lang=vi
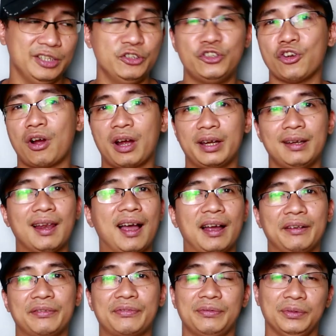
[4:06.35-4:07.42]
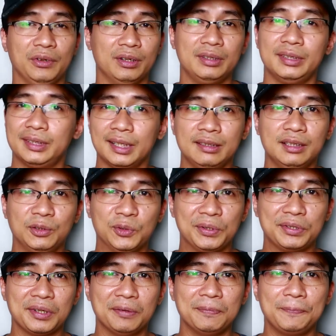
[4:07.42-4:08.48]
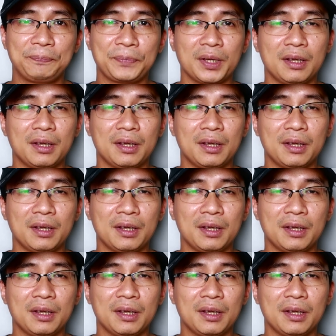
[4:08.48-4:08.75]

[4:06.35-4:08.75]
enjoy life, đó được tận hưởng cuộc sống